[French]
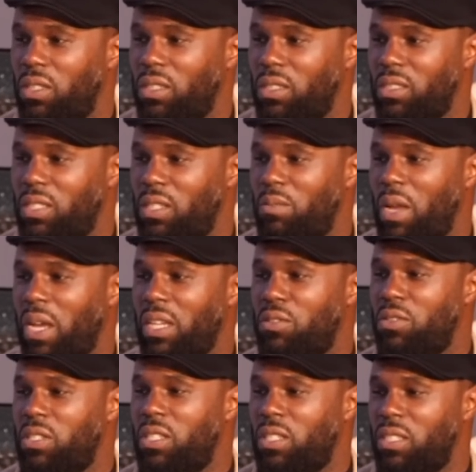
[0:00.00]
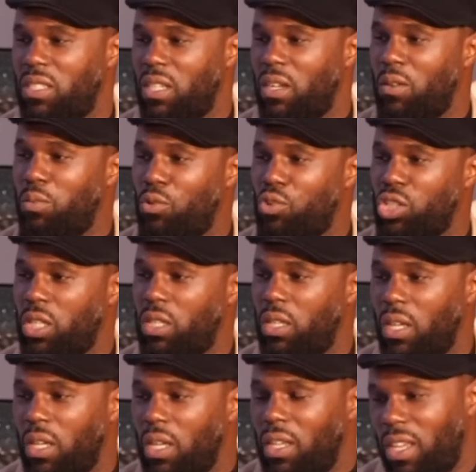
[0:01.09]
et si le mari lui dit c'est quand le
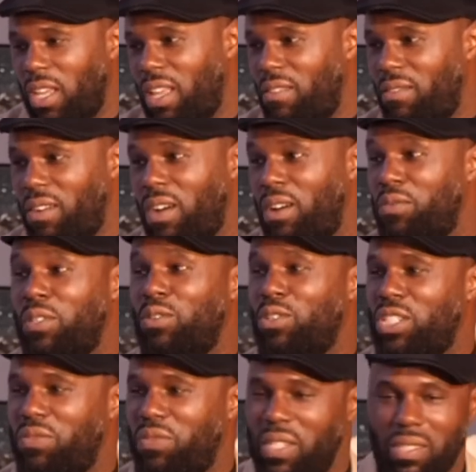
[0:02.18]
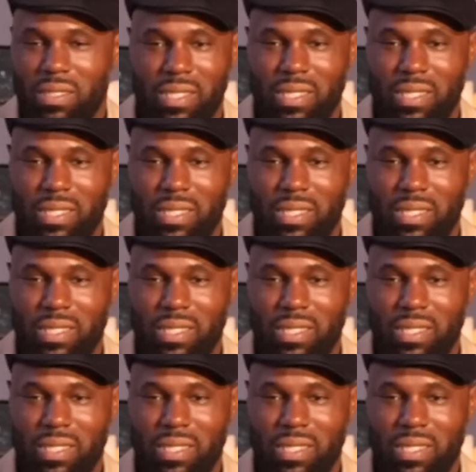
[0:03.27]
prochain, elle va avoir envie de le gifler.